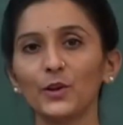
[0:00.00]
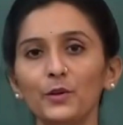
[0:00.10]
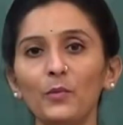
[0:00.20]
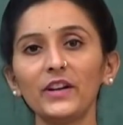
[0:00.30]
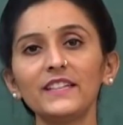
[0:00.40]

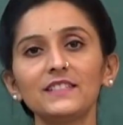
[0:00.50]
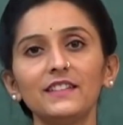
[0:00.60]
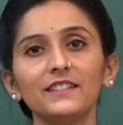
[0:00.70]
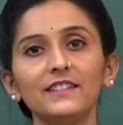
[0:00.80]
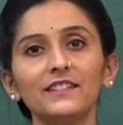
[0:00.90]
Good morning
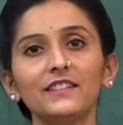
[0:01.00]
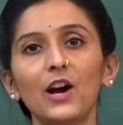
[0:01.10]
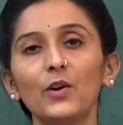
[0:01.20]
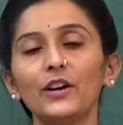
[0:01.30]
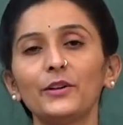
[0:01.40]
children,
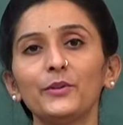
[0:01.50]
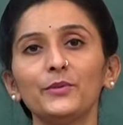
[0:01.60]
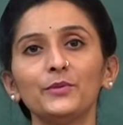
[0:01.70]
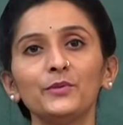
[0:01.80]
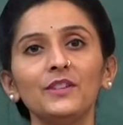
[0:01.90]
how are you?
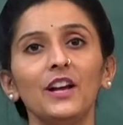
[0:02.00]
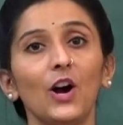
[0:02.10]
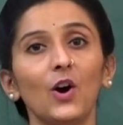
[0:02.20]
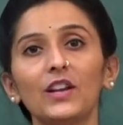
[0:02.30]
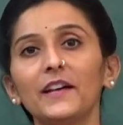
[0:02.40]

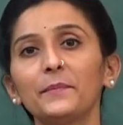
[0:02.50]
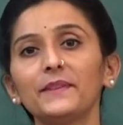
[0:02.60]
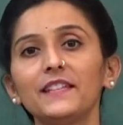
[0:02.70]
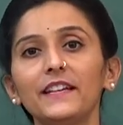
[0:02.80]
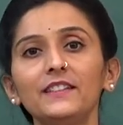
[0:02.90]
All are
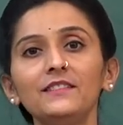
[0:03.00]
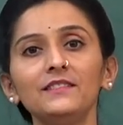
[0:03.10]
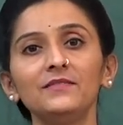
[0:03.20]
present?